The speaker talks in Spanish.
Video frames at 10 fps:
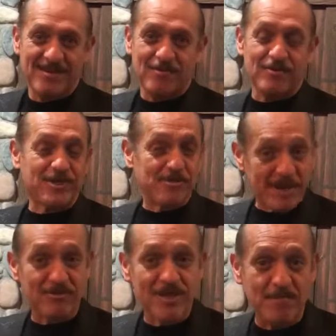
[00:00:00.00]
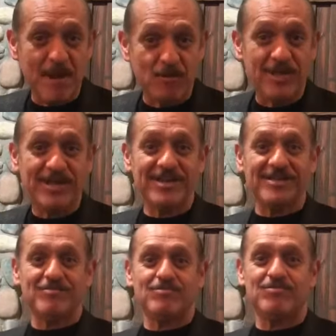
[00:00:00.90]
Cuando terminaron de aplaudir,
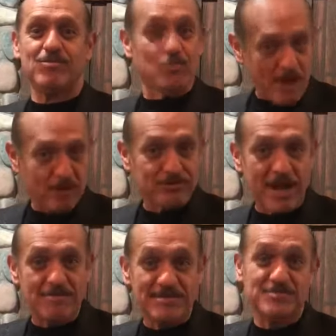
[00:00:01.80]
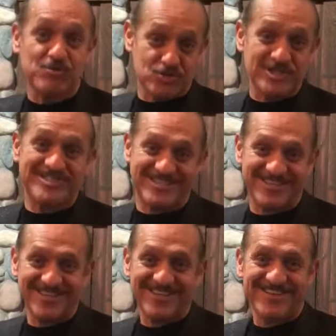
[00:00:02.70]
volvió a contar el mismo chiste.
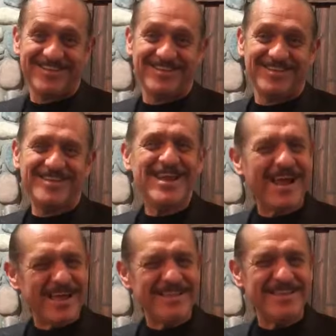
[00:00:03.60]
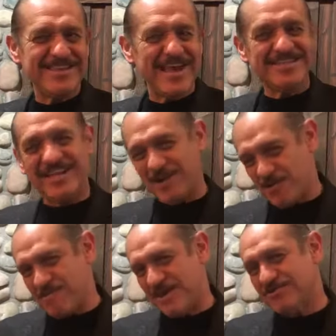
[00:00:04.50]
Y la gente ya se
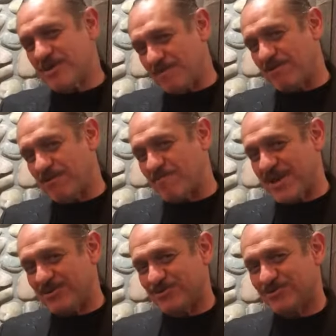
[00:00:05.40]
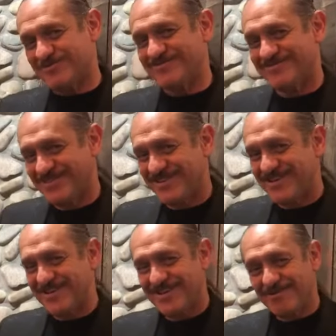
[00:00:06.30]
rió menos y aplaudió menos.
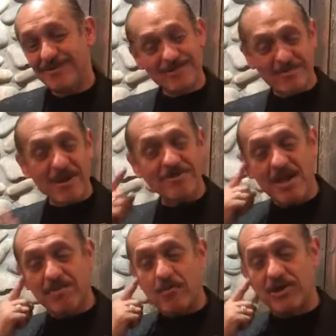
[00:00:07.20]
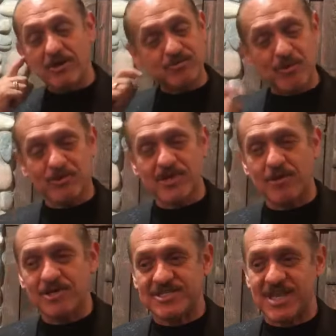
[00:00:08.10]
Cuando terminaron de aplaudir los pocos que
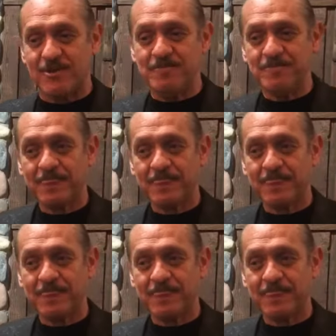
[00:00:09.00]
lo hicieron,